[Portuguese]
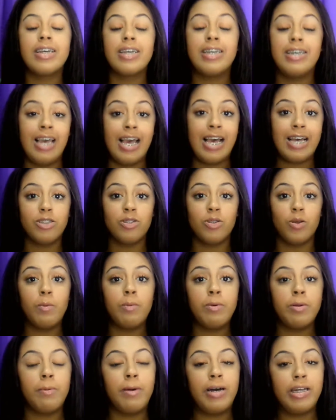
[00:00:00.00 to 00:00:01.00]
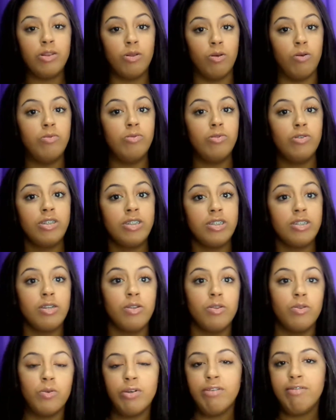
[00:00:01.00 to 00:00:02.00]
que é sobre batons
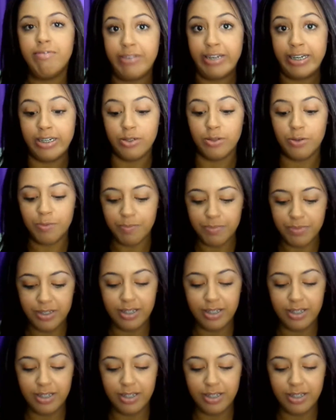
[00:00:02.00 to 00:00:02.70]
no inverno.